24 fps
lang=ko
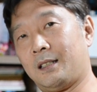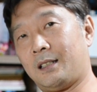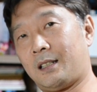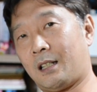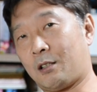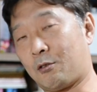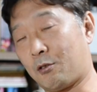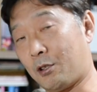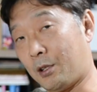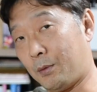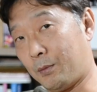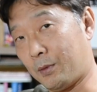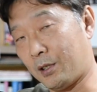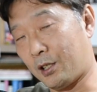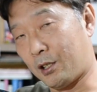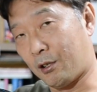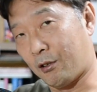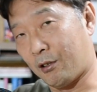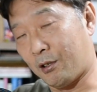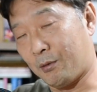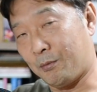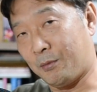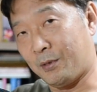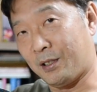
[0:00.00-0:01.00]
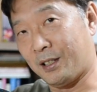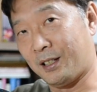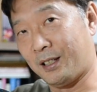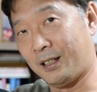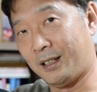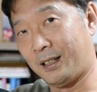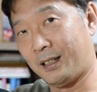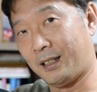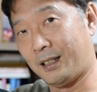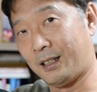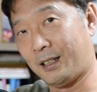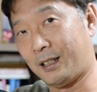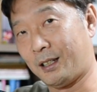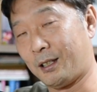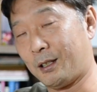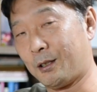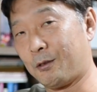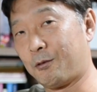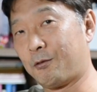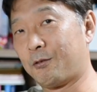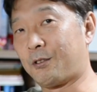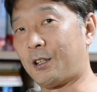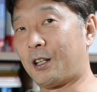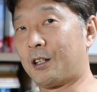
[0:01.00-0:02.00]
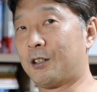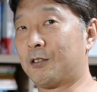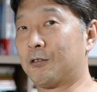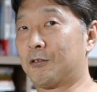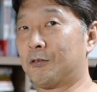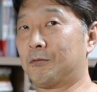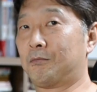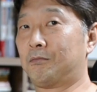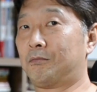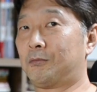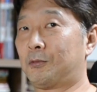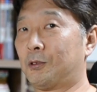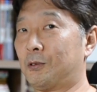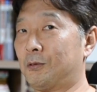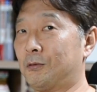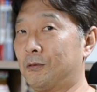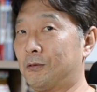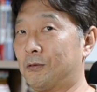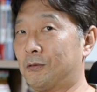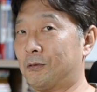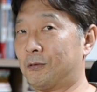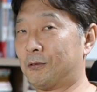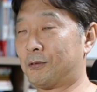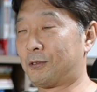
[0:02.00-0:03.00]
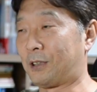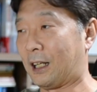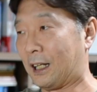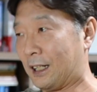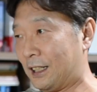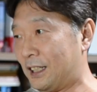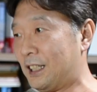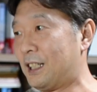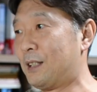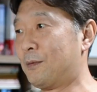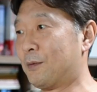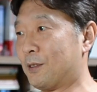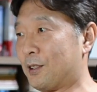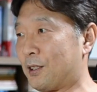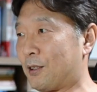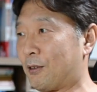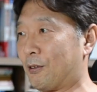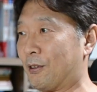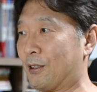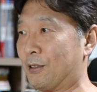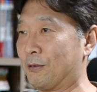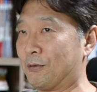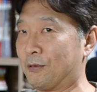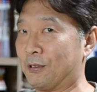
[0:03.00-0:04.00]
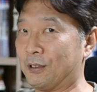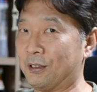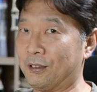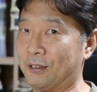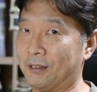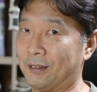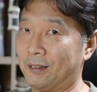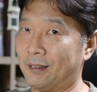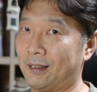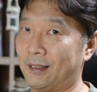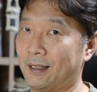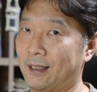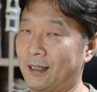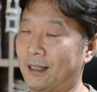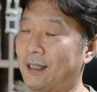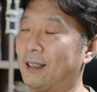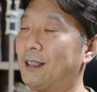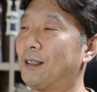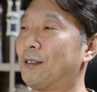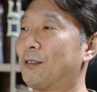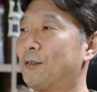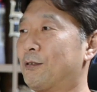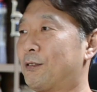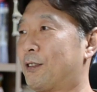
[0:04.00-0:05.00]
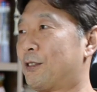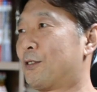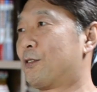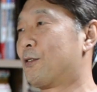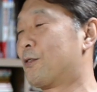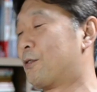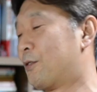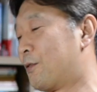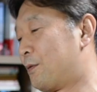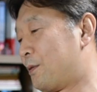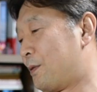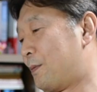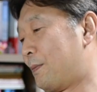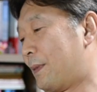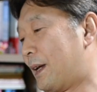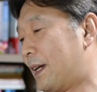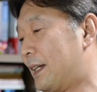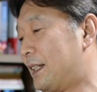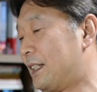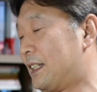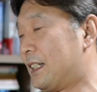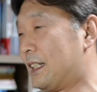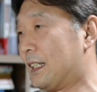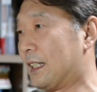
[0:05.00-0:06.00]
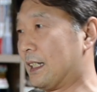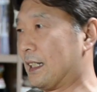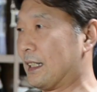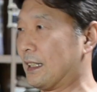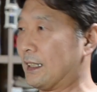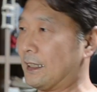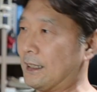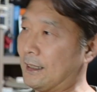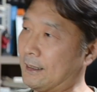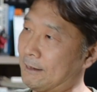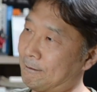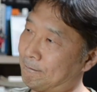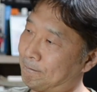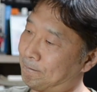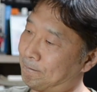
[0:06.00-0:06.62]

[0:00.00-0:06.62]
아주 힘든 상황입니다. 두산그룹도 당연히 힘든 상황이고요. 예, 두산중공이 메인이니까.